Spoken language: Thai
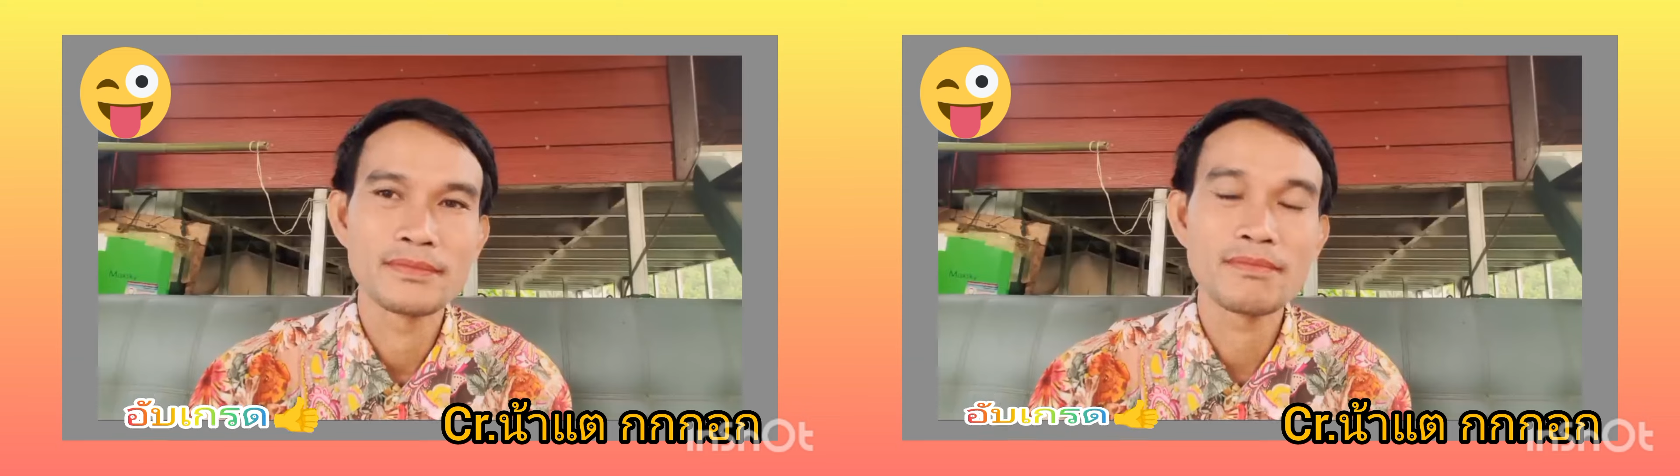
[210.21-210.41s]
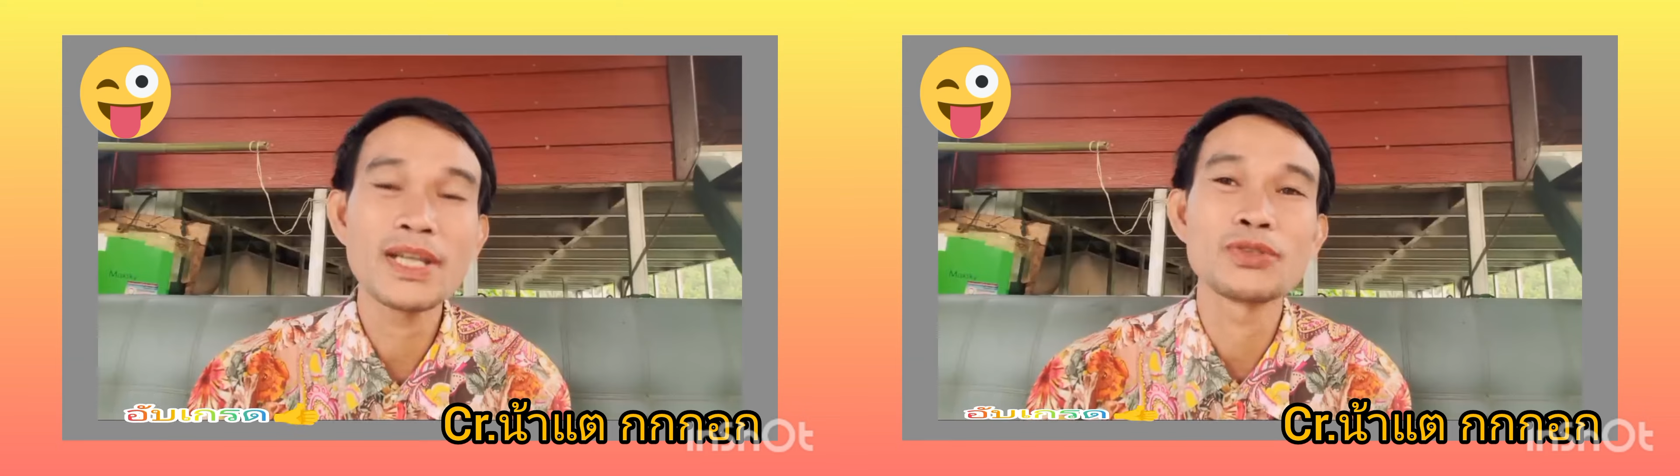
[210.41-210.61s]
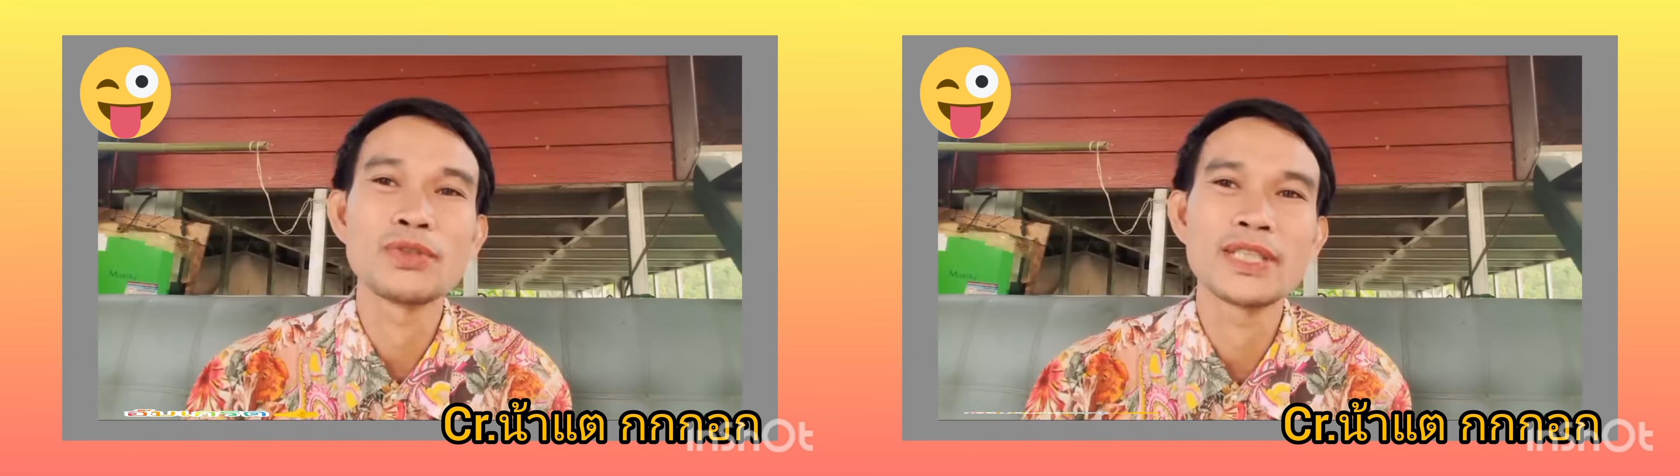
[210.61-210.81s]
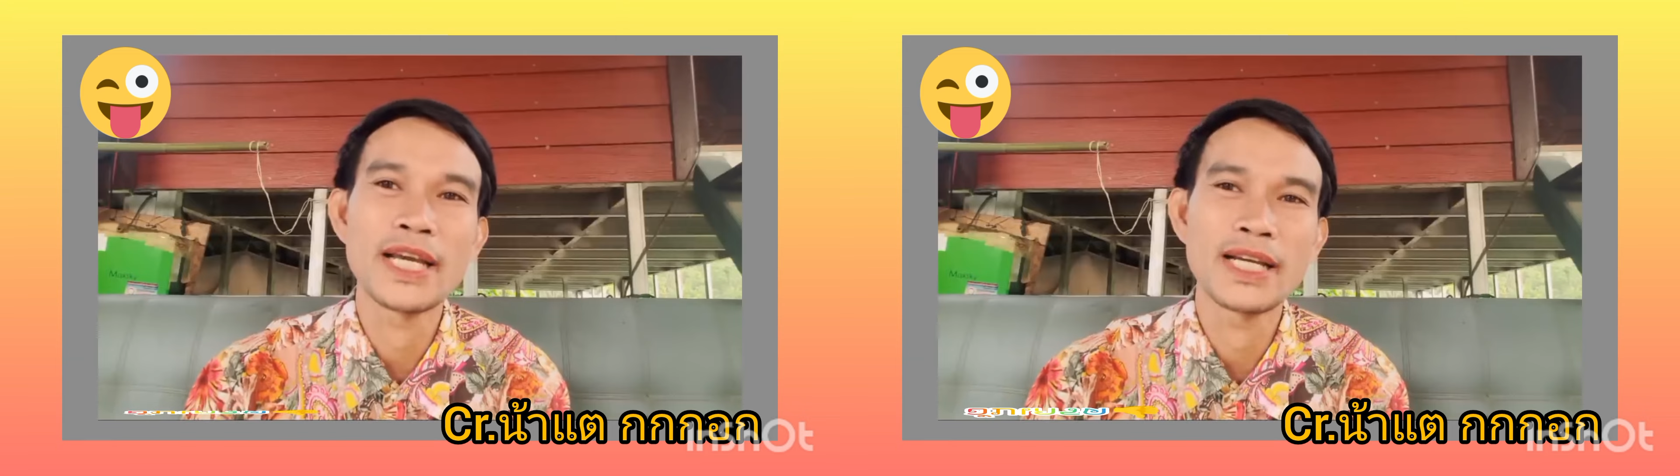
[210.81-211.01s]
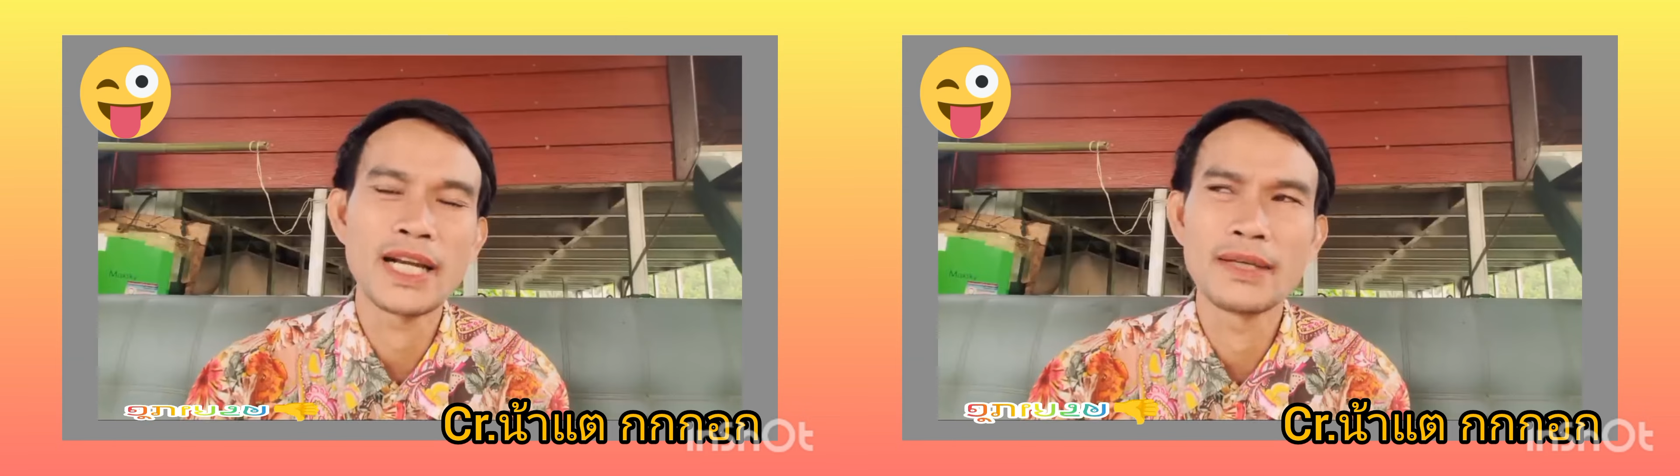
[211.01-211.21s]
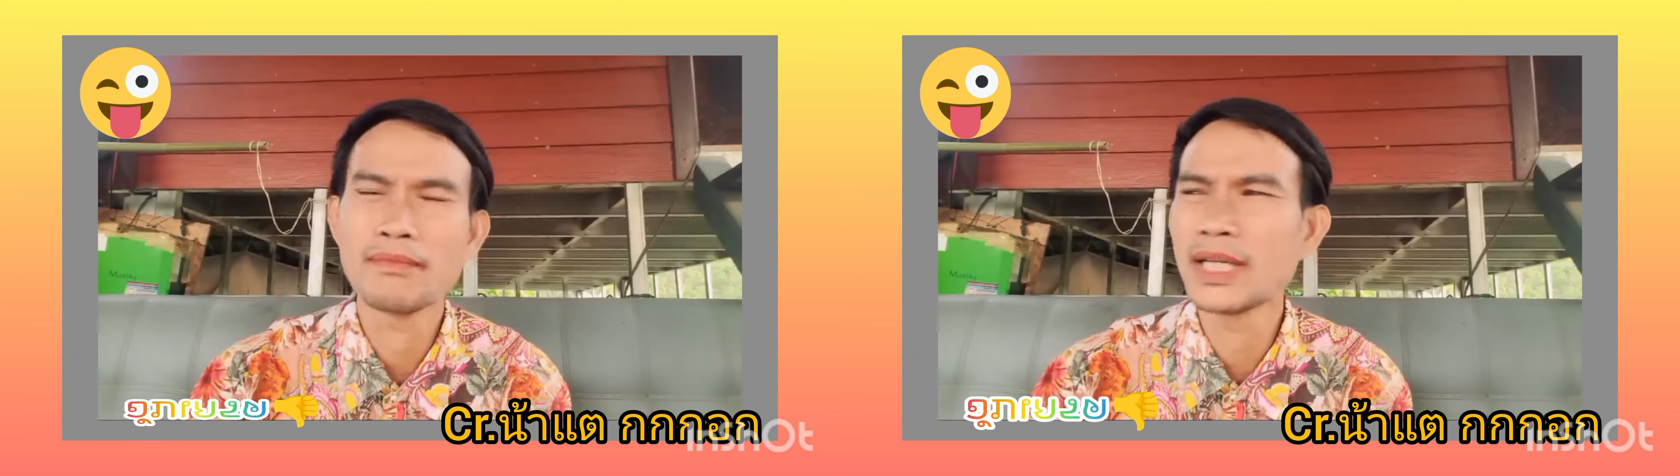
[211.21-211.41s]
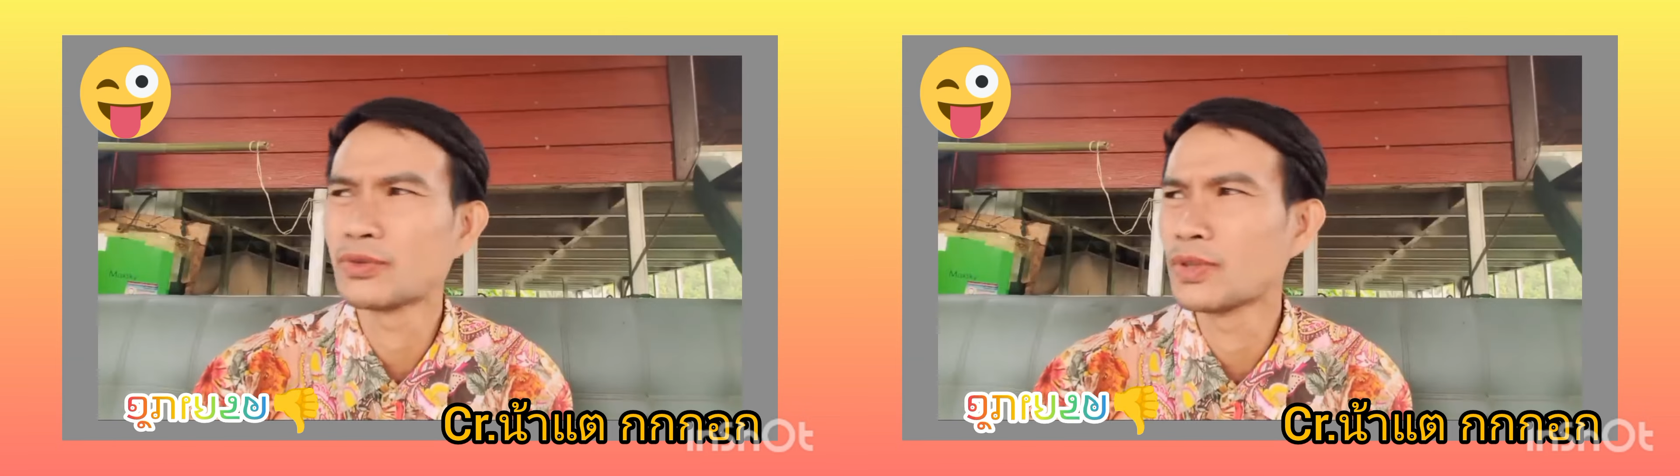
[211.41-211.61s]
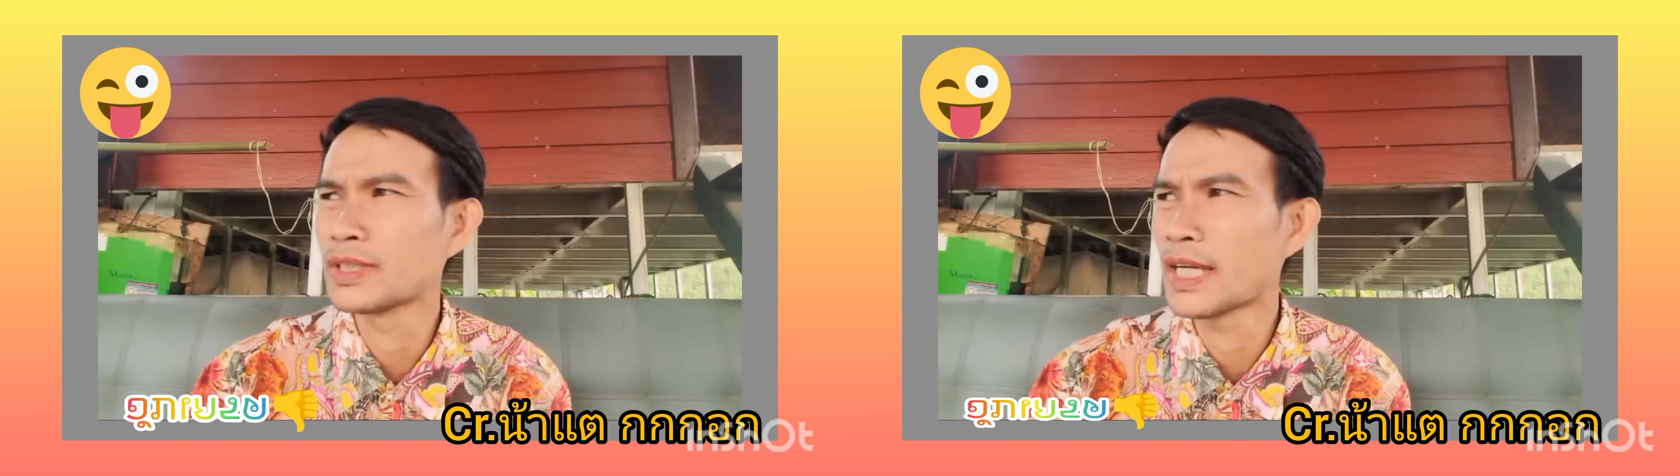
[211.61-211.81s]
ไม่สนใจใคร ไม่
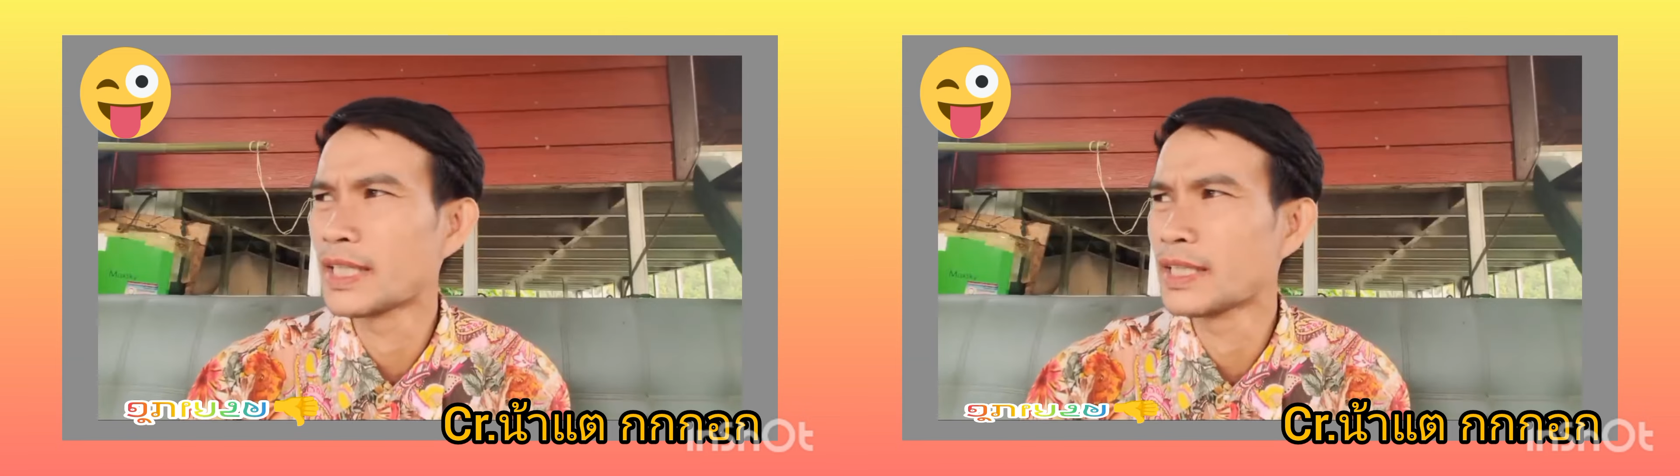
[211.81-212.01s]
สนใจ